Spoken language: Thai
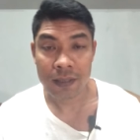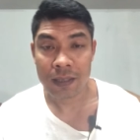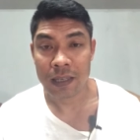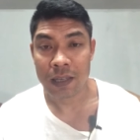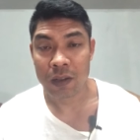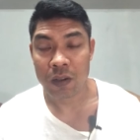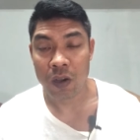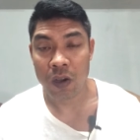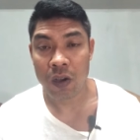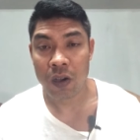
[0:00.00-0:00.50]

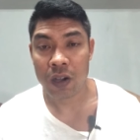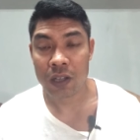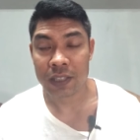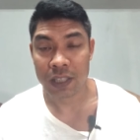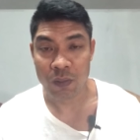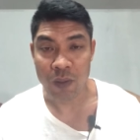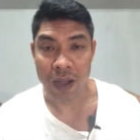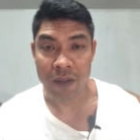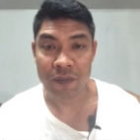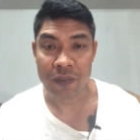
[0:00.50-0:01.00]
แล้วก็
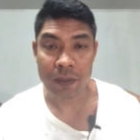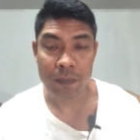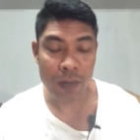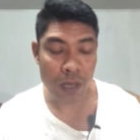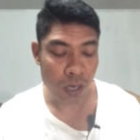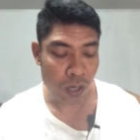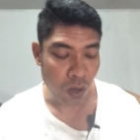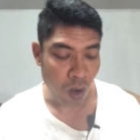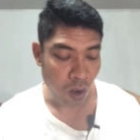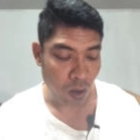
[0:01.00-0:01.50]
จังหวะฝีมื
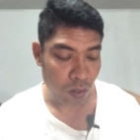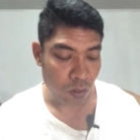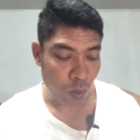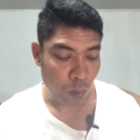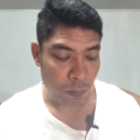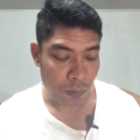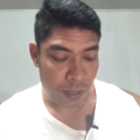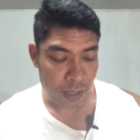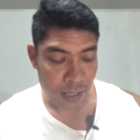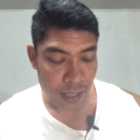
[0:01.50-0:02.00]
อคล่องคร
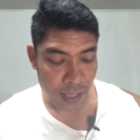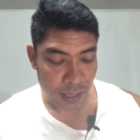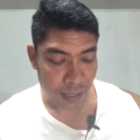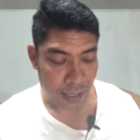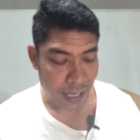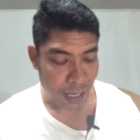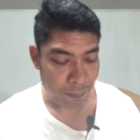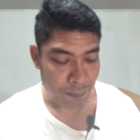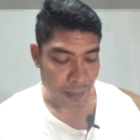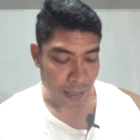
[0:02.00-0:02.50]
บเครื่อง
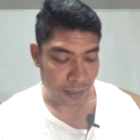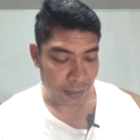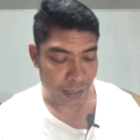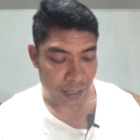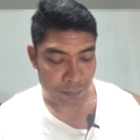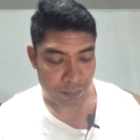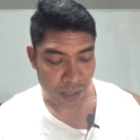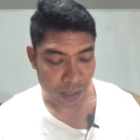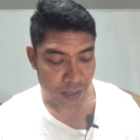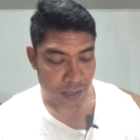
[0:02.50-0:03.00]
นะครับหลักเห
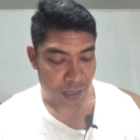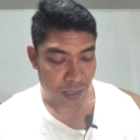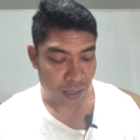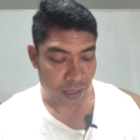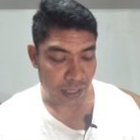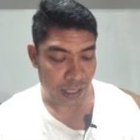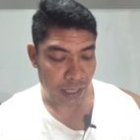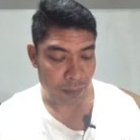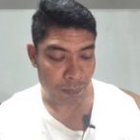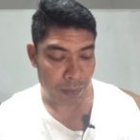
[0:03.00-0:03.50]
ลี่ยมชั้นเชิง
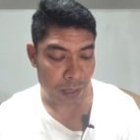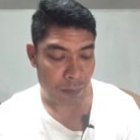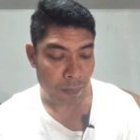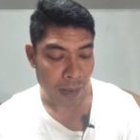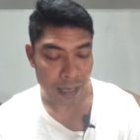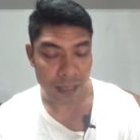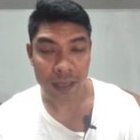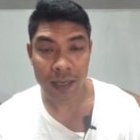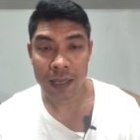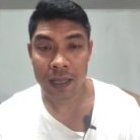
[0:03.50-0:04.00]
ดีมีห
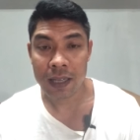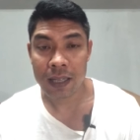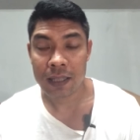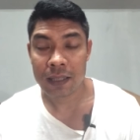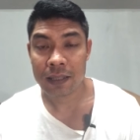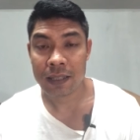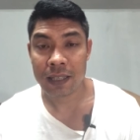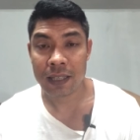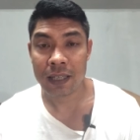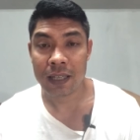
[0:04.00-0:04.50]
มัด
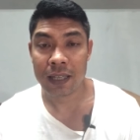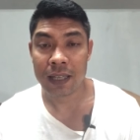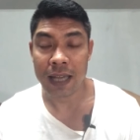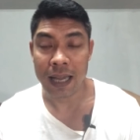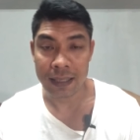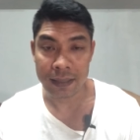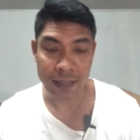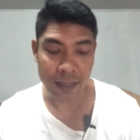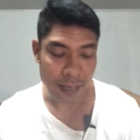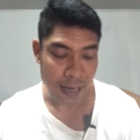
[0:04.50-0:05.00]
ที่
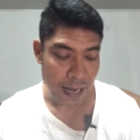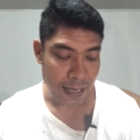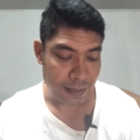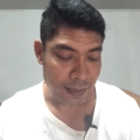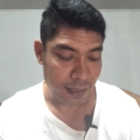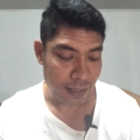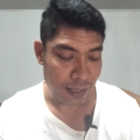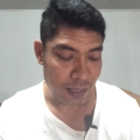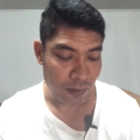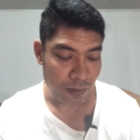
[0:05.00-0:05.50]
อันตราย
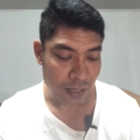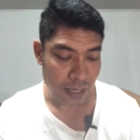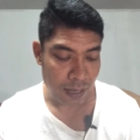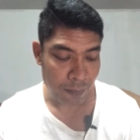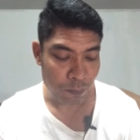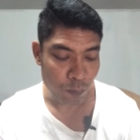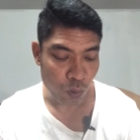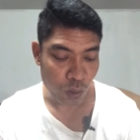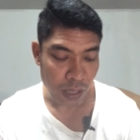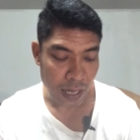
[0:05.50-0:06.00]
ทีเดียวนะครั
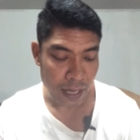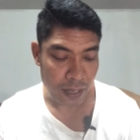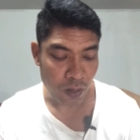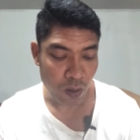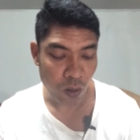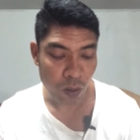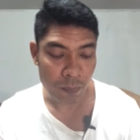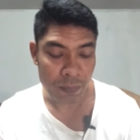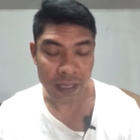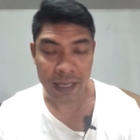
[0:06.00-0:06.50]
บ วงใน
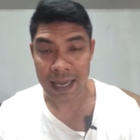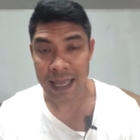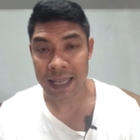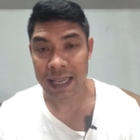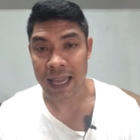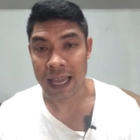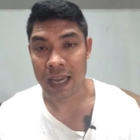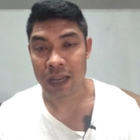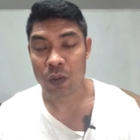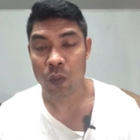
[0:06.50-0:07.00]
ก็มีไล่
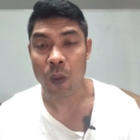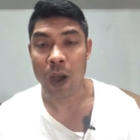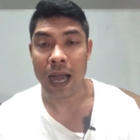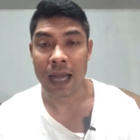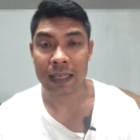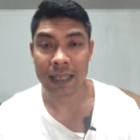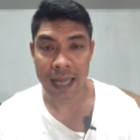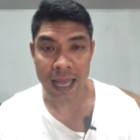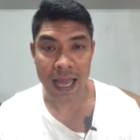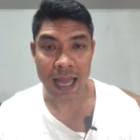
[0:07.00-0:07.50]
แขนขวาง
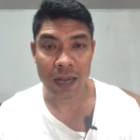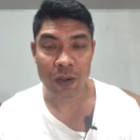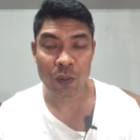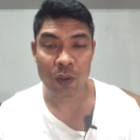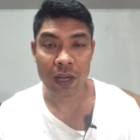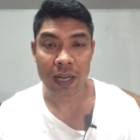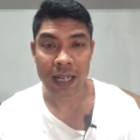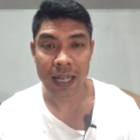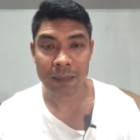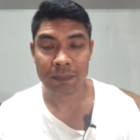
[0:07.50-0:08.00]
หน้าด้ว
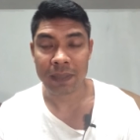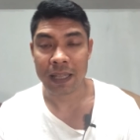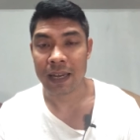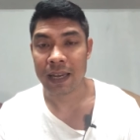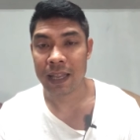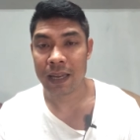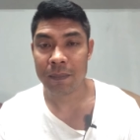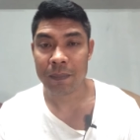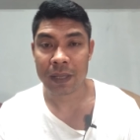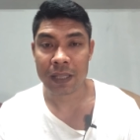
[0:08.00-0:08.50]
ยนะครับแต่
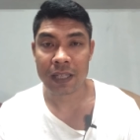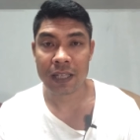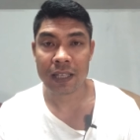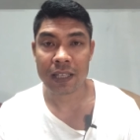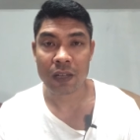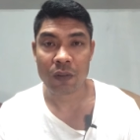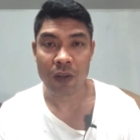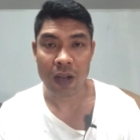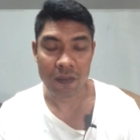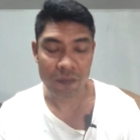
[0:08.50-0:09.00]
เน้นไปที่
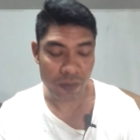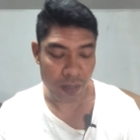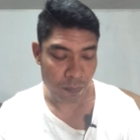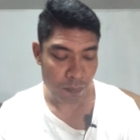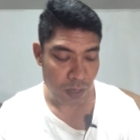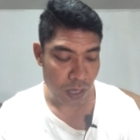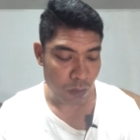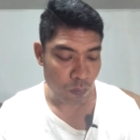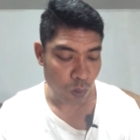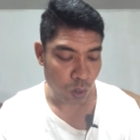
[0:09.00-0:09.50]
จังหวะฝี
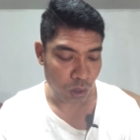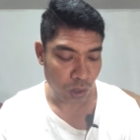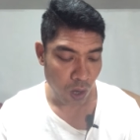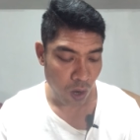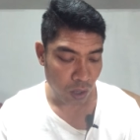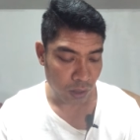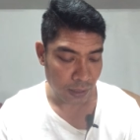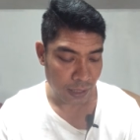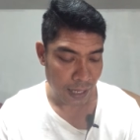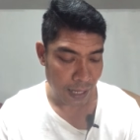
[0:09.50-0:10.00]
มือวงน
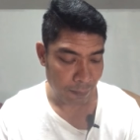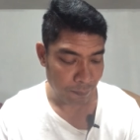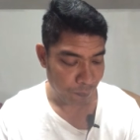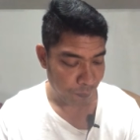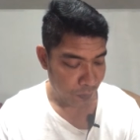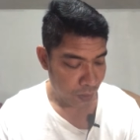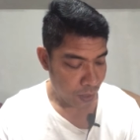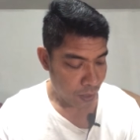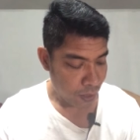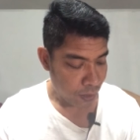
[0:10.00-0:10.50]
อกนะครับ
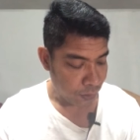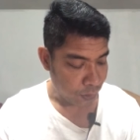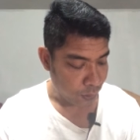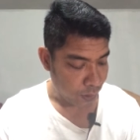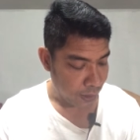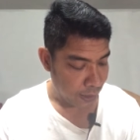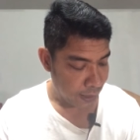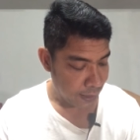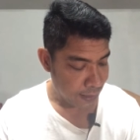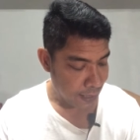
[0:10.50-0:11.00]
ส่ว
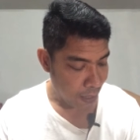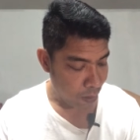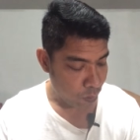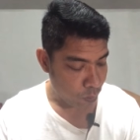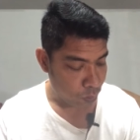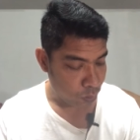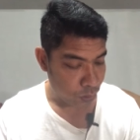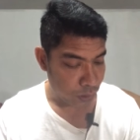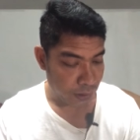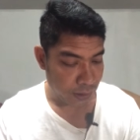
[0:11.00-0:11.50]
นไอ้เจ้า
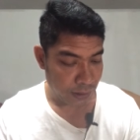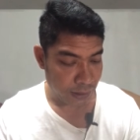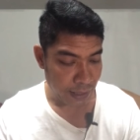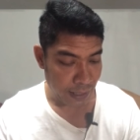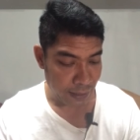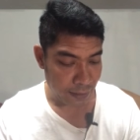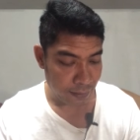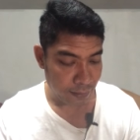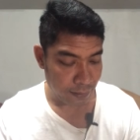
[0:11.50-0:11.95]
กิต